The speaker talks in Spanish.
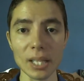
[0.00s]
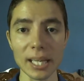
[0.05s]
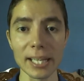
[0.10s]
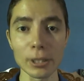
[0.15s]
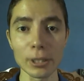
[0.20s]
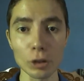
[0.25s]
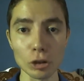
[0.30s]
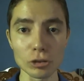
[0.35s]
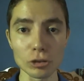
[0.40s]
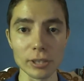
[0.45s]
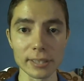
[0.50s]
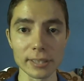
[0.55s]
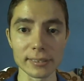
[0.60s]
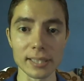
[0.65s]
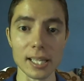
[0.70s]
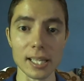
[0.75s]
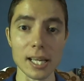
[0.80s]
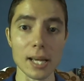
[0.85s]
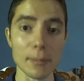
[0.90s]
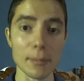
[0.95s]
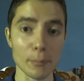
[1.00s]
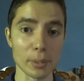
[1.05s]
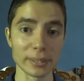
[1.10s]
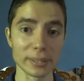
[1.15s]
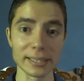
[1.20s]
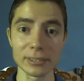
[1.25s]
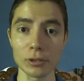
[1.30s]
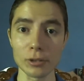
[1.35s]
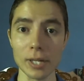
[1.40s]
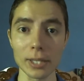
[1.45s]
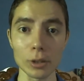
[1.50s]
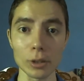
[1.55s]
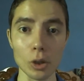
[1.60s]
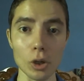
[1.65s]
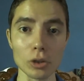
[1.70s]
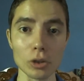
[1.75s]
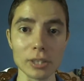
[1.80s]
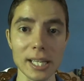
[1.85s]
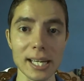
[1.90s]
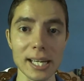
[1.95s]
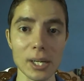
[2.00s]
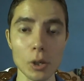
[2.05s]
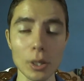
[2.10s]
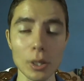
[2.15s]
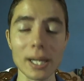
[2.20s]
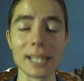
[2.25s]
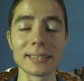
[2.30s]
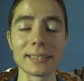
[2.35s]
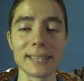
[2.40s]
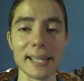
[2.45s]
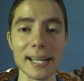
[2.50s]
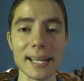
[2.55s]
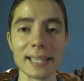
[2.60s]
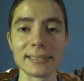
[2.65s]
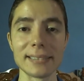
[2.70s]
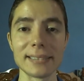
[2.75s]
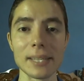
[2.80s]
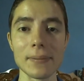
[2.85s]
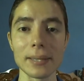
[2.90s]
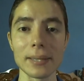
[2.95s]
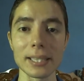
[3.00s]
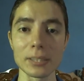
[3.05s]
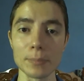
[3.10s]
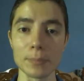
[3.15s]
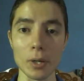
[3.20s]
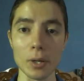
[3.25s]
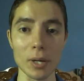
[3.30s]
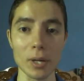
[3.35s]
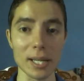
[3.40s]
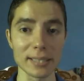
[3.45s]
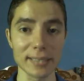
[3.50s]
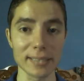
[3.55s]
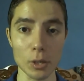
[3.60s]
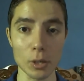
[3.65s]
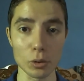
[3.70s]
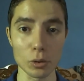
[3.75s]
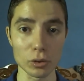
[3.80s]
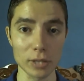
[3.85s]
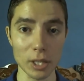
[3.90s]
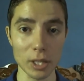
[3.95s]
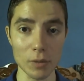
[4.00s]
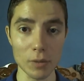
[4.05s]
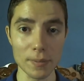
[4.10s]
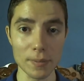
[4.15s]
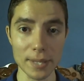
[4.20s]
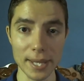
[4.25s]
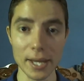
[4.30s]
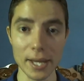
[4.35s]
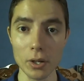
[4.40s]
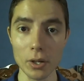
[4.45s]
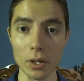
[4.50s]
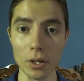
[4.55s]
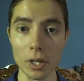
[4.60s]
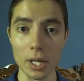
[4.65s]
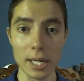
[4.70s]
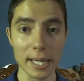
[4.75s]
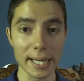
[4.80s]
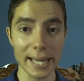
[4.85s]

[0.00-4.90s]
Entonces, pues esto era todo que, lo que les quería decir, banda. Espero que les haya gustado el video.